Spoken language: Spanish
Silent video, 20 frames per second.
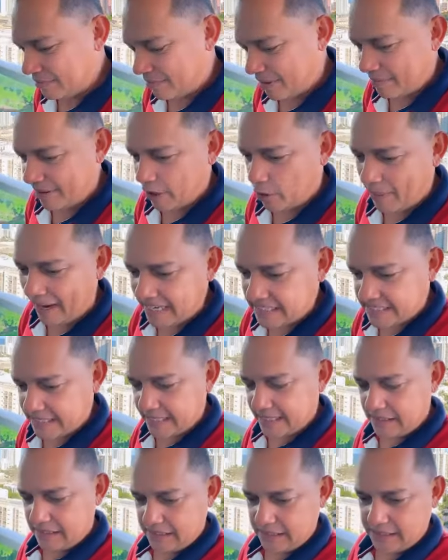Primero
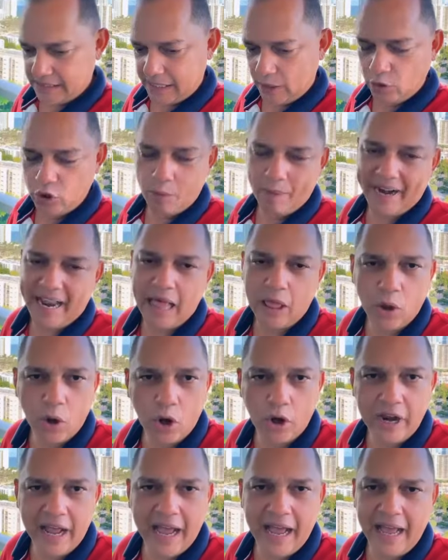Messi, segundo
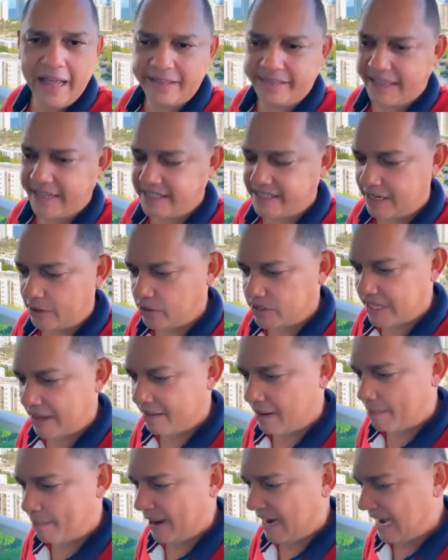Maradona, tercero
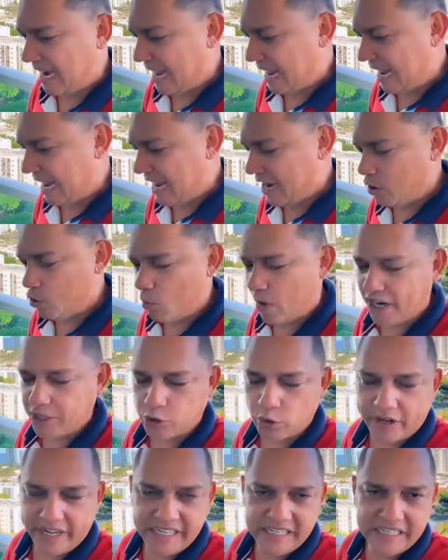estaba Pelé,
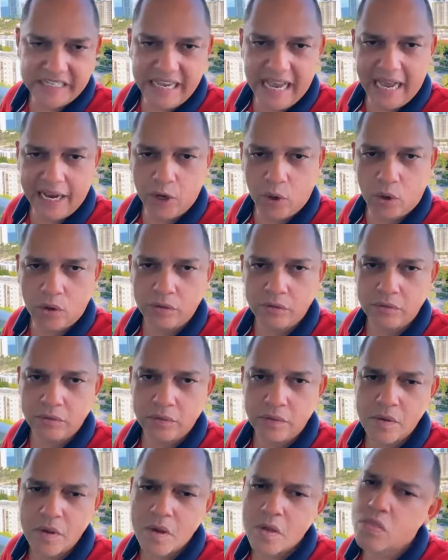cuarto Cristiano.
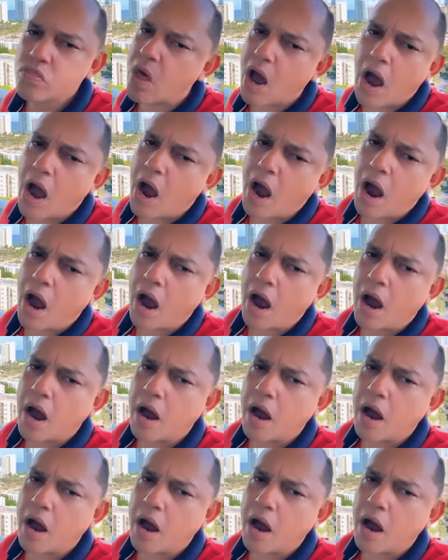No,